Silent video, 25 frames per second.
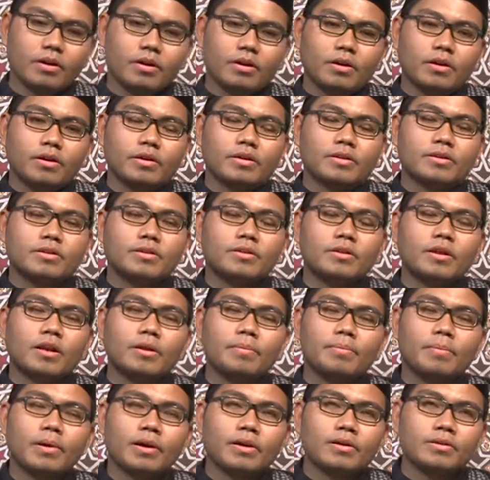
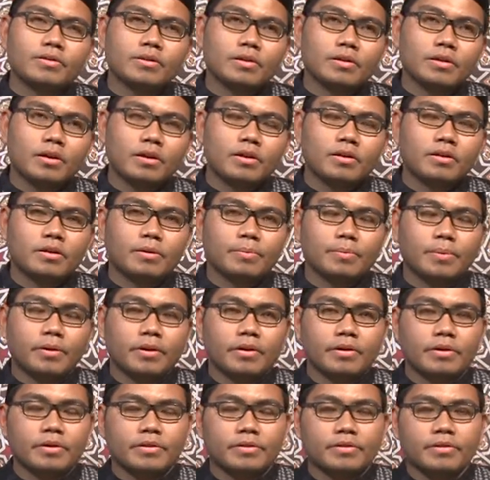Islam mengajarkan kepada
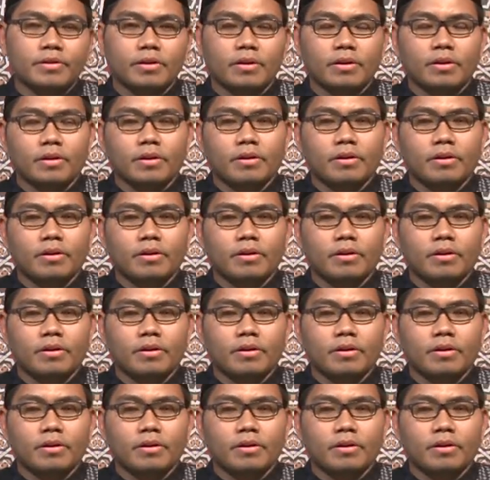kita